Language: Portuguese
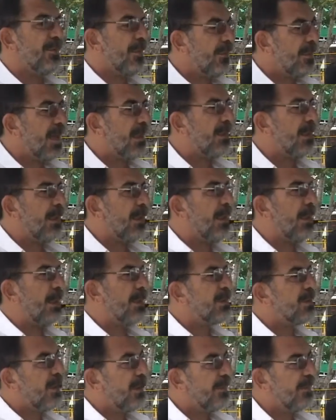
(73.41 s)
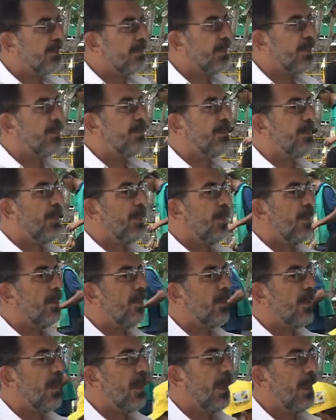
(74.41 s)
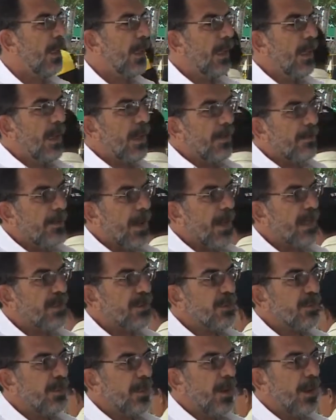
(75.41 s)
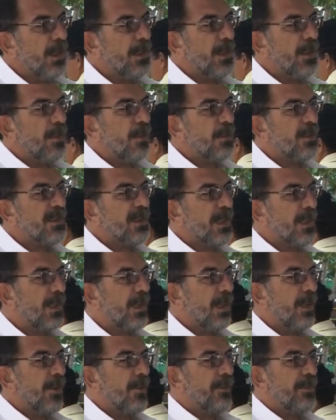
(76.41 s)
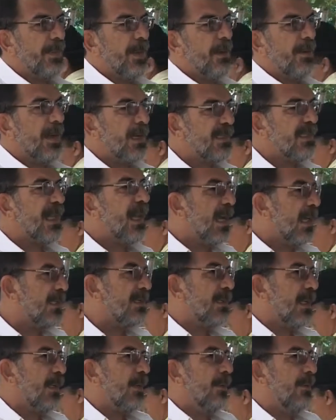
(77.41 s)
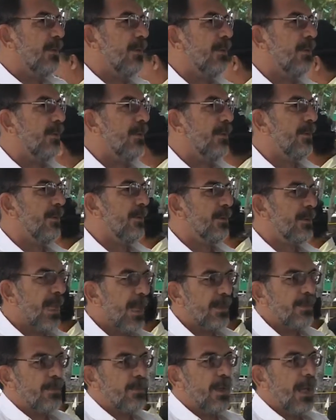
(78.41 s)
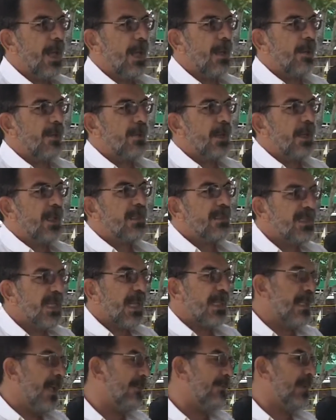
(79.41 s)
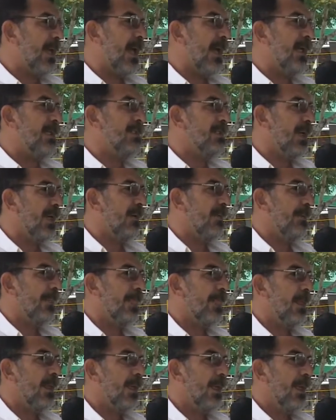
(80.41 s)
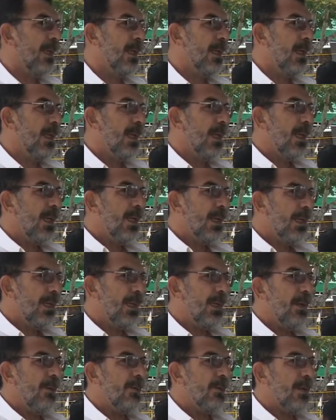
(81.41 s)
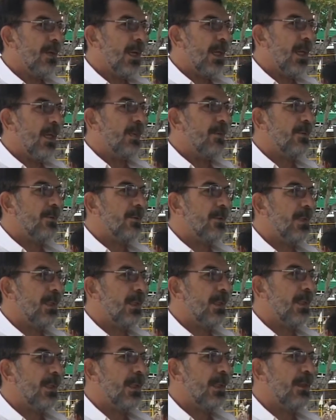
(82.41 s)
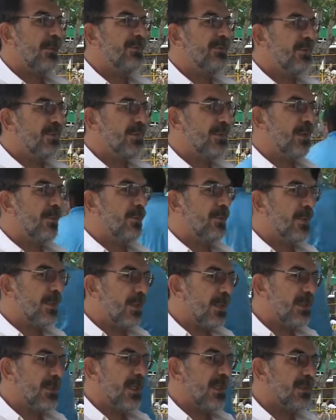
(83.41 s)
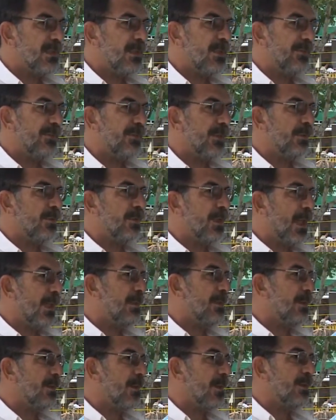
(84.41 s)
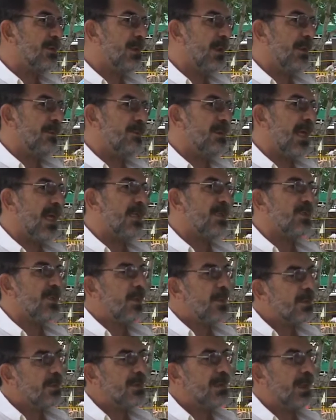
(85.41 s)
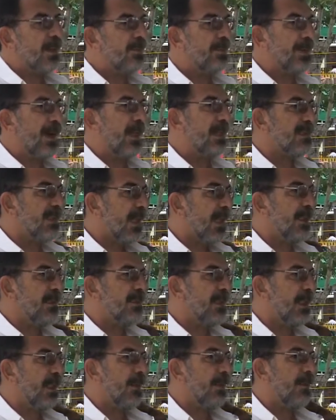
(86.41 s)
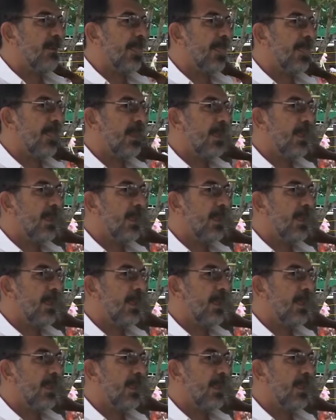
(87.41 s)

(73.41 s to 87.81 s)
pluviometria, chove muito pouco. Mas o bode conseguiu, pela uma seleção natural, ele se adaptar à região. E eu creio que, em função de todas essas dificuldades que nós temos, é a solução para essa região